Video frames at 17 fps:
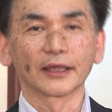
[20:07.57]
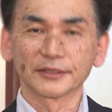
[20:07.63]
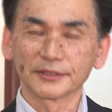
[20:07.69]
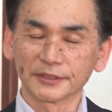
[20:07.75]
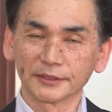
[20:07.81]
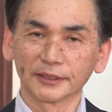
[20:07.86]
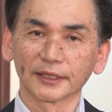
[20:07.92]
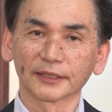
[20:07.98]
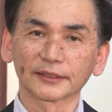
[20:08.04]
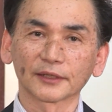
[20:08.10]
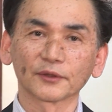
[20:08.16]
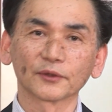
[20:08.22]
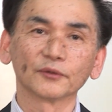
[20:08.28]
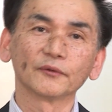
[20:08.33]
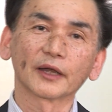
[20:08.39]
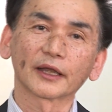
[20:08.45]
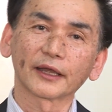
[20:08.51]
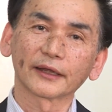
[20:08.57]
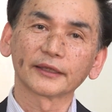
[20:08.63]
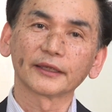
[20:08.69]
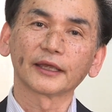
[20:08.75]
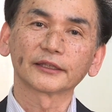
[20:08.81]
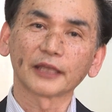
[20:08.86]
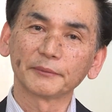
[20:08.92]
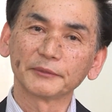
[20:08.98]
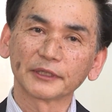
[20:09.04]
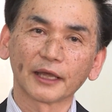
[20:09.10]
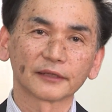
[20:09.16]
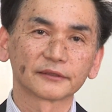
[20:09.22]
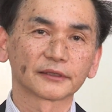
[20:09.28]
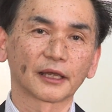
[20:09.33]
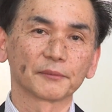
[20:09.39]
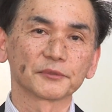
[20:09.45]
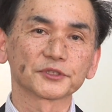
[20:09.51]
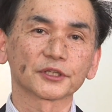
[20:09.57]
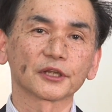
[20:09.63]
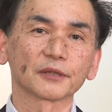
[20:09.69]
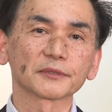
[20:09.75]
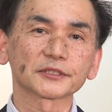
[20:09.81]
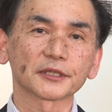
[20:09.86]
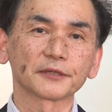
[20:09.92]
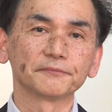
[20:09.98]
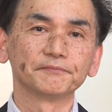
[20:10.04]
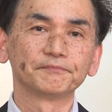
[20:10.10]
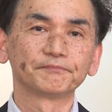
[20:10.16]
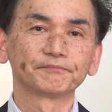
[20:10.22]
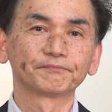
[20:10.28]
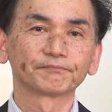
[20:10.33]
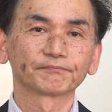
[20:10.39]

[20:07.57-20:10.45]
する方との別れや痛みがあるかもしれません